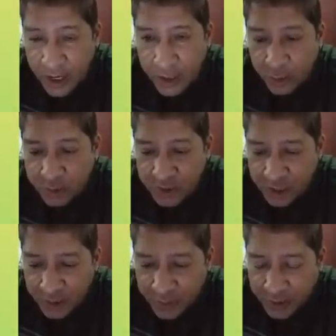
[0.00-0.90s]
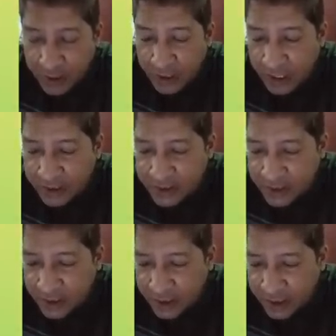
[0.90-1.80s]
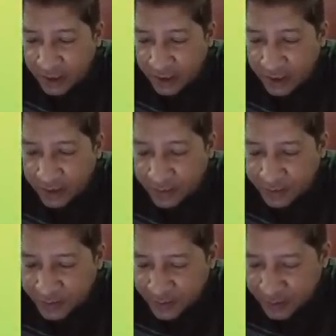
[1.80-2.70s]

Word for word: Etong si Nan Parel, last run eh,